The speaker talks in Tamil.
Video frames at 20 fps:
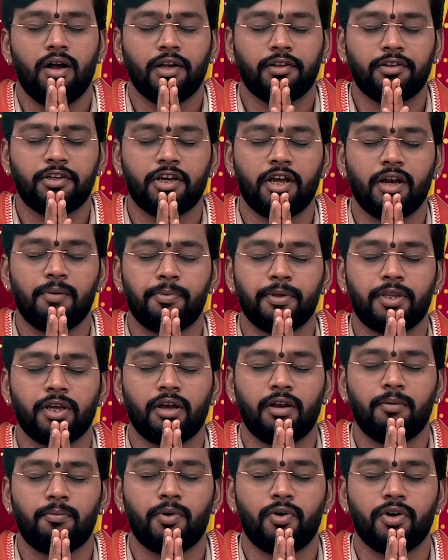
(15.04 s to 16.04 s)
அர்த்திகல்பித
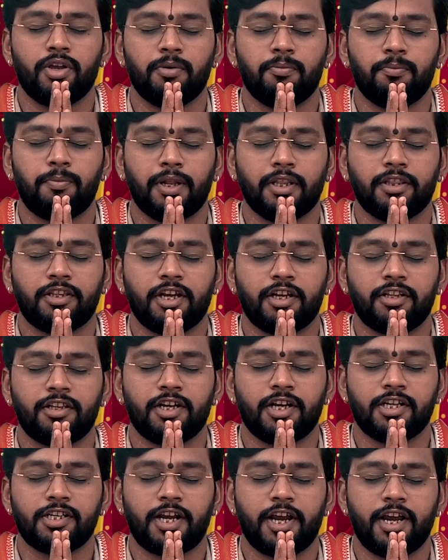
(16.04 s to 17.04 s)
கல்போயம் பிரத்யர்த்தி
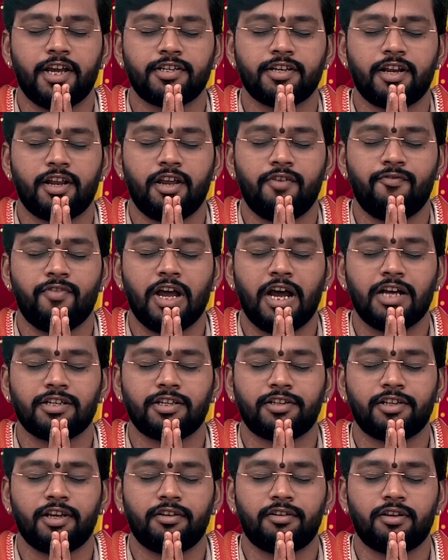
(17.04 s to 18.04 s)
கஜகேசரி வியாச
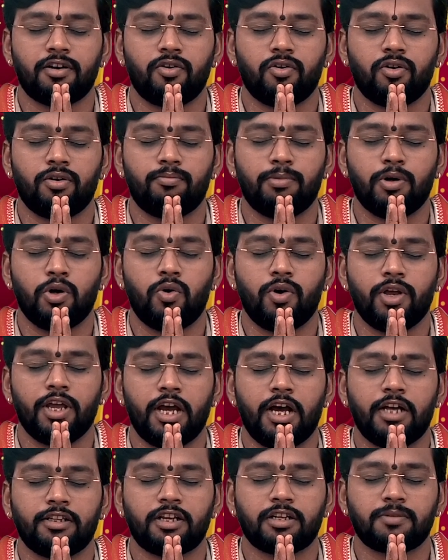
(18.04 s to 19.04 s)
தீர்த்த குரு
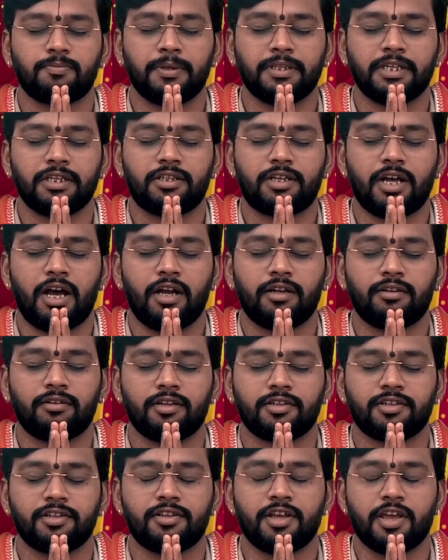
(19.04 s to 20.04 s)
பௌயா
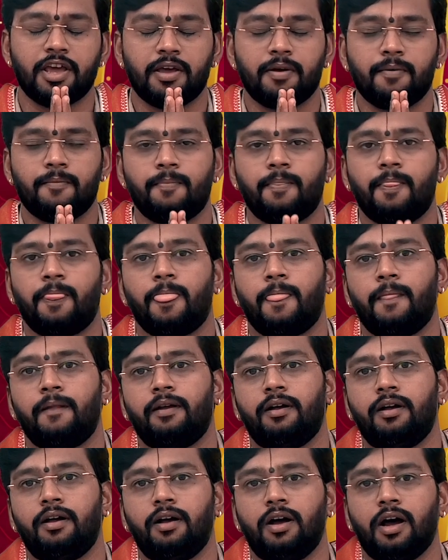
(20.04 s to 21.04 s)
தஸ்மதிஷ்டார்த்த சித்தையே
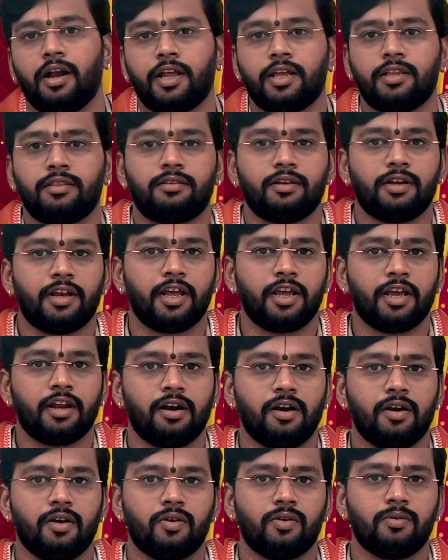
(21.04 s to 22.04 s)
அனைத்து
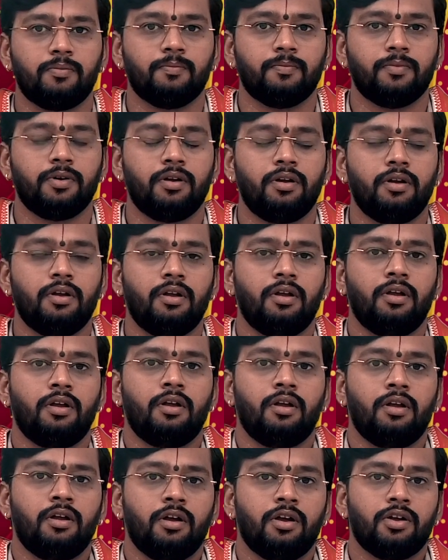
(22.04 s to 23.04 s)
நேயர்களுக்கும்
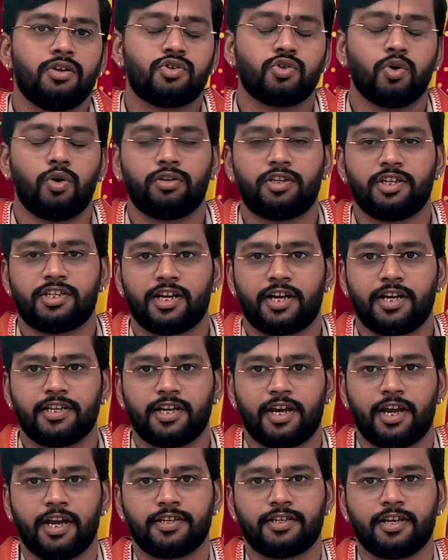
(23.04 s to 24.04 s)
ஜோதிஷ
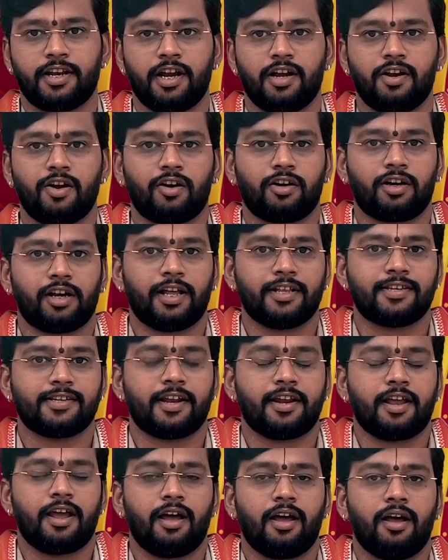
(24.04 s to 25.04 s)
கஜகேசரி டாக்டர்
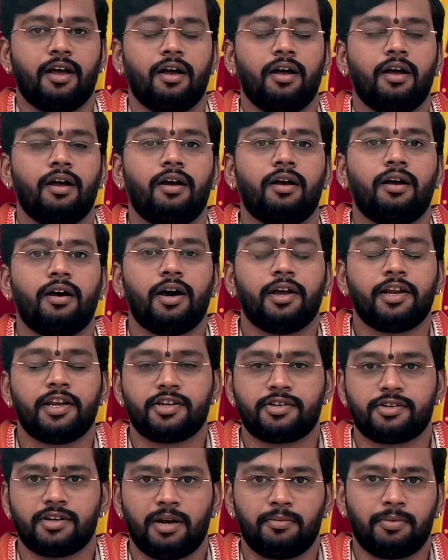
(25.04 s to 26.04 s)
ஆச்சாரியா
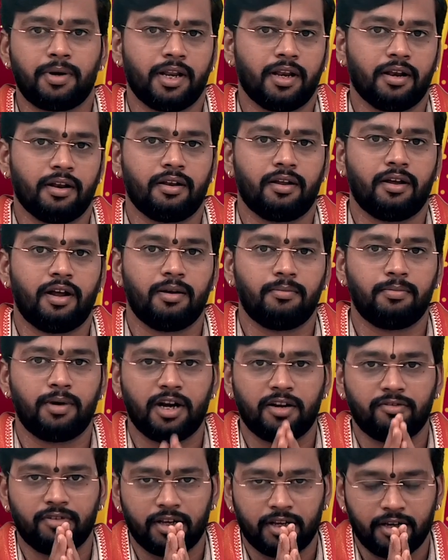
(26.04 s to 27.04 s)
ஹரீஷ் ராமனின் அன்பான
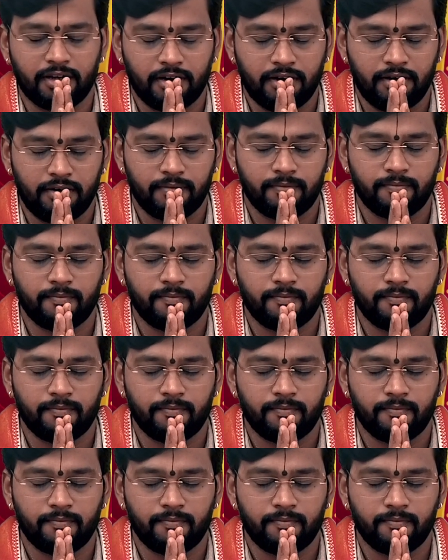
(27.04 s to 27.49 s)
வணக்கங்கள்